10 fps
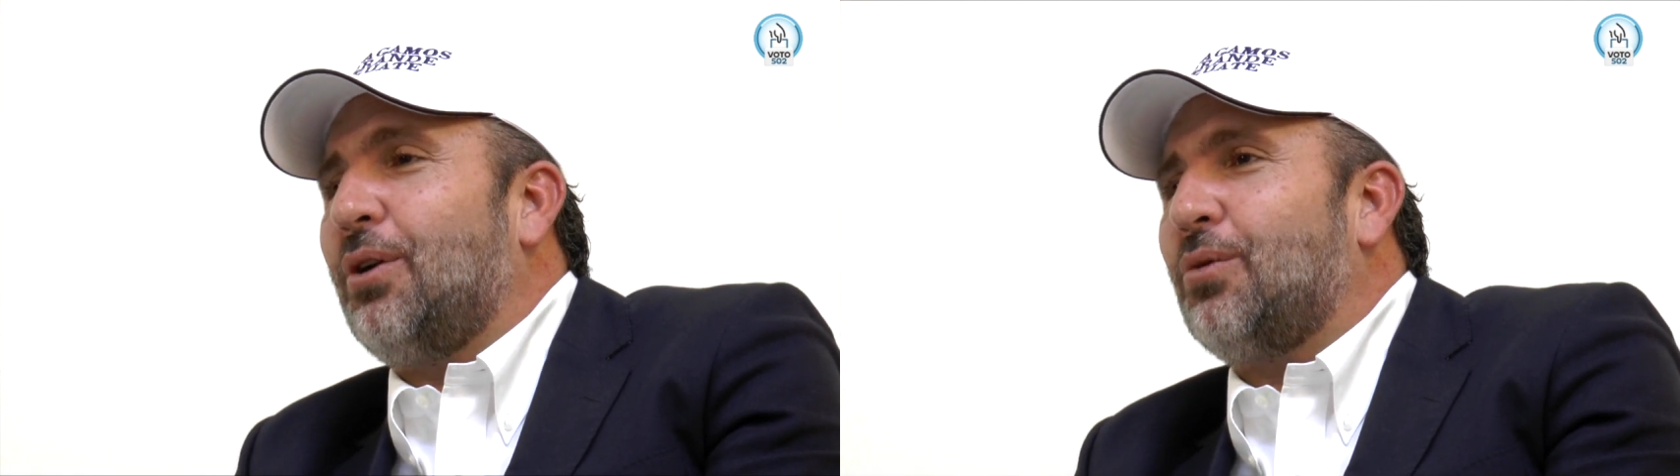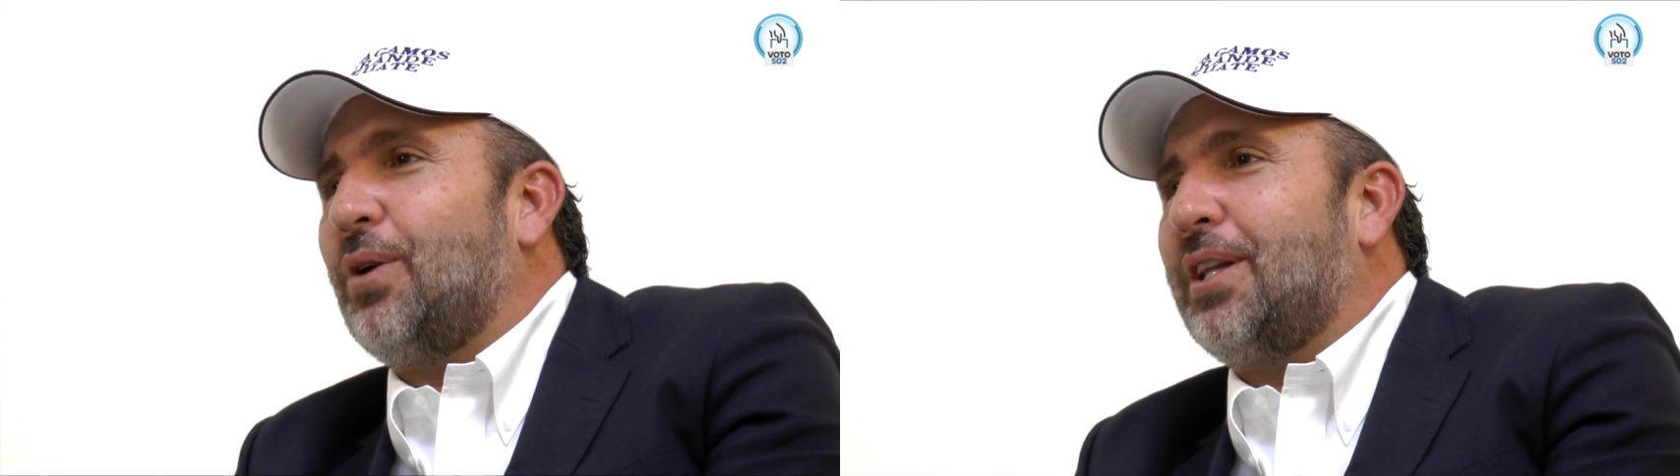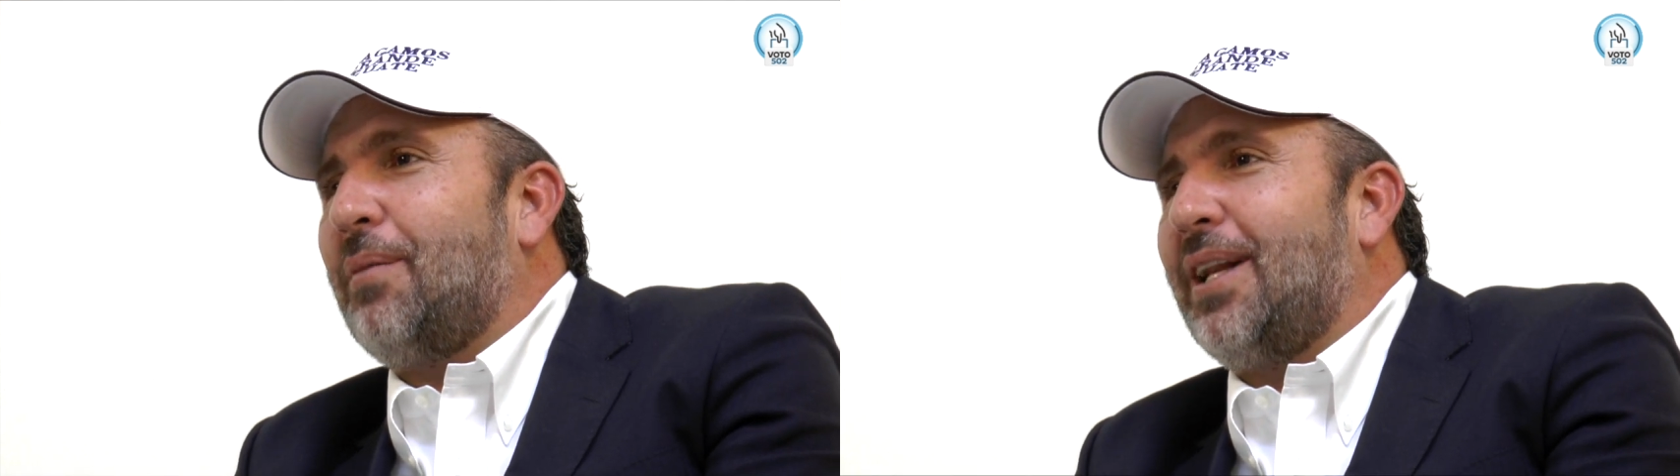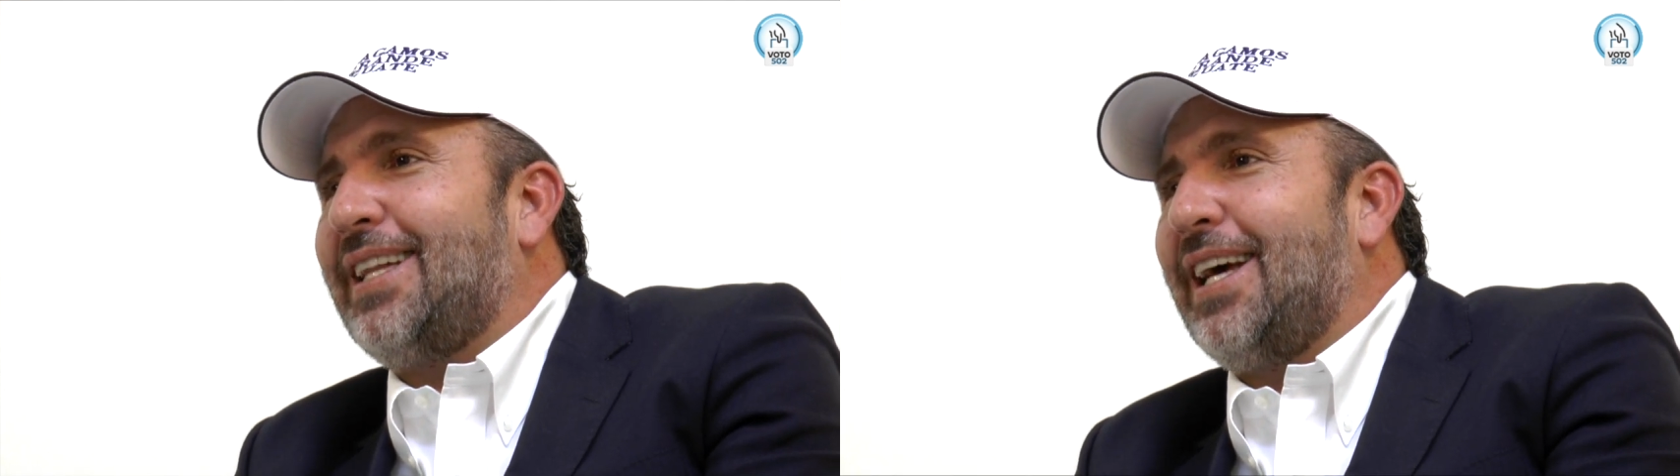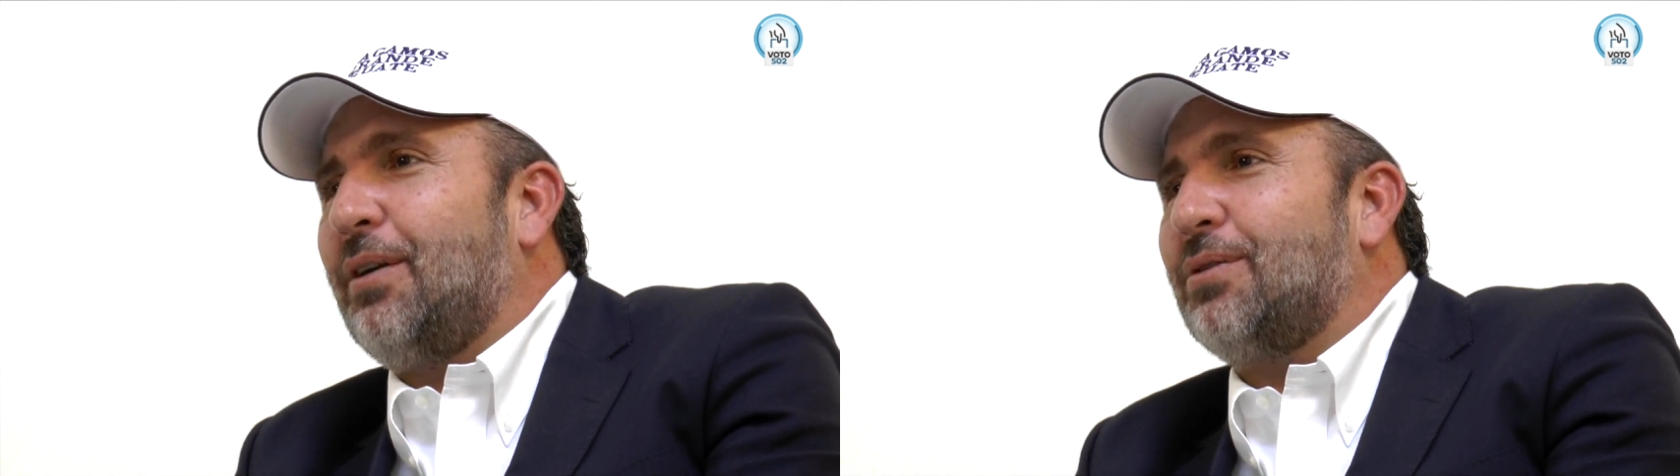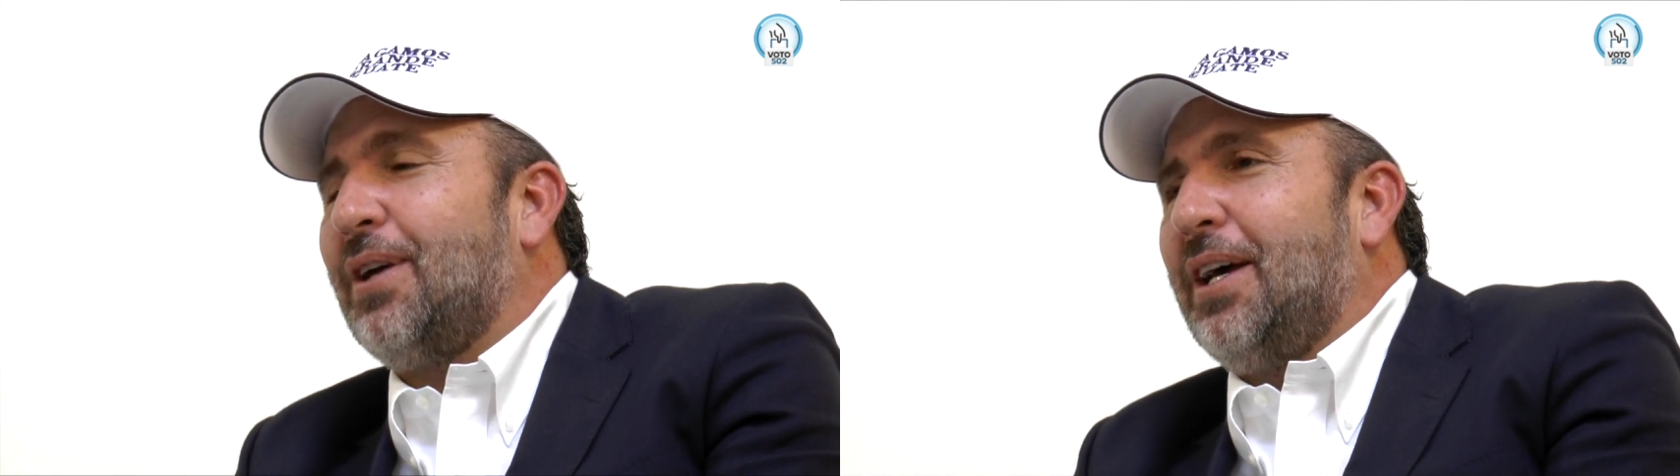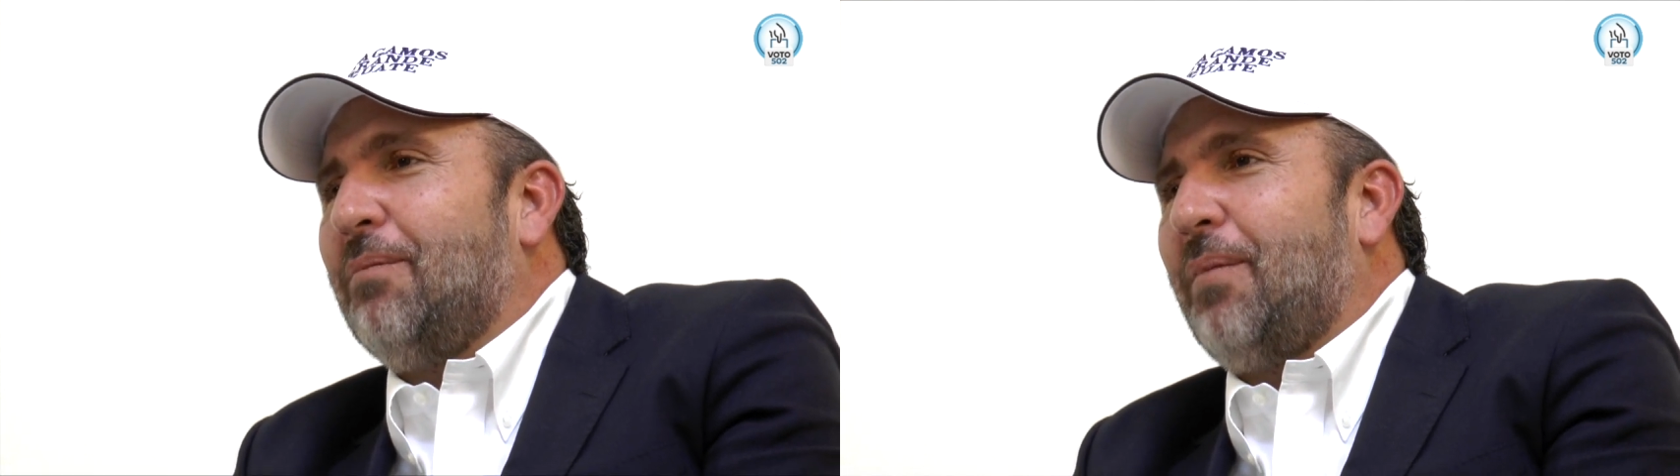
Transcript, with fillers: de los guatemaltecos,